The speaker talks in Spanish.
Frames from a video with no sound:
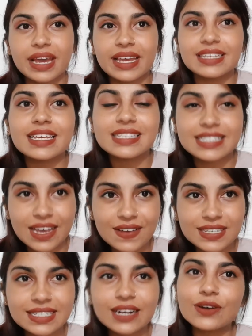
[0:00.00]
Ya que ya
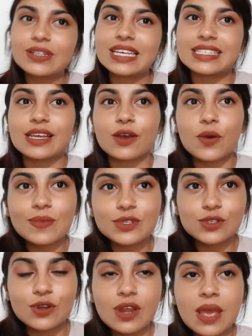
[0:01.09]
sabes y recordaste cómo
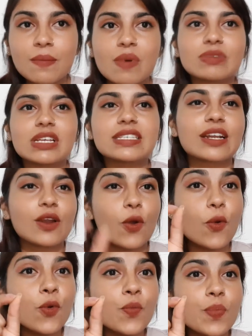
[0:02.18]
son, vamos a hacerlo
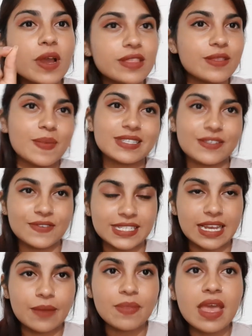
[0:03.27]
un poquito más
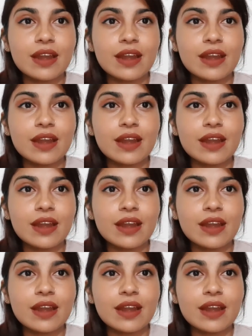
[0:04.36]
difícil.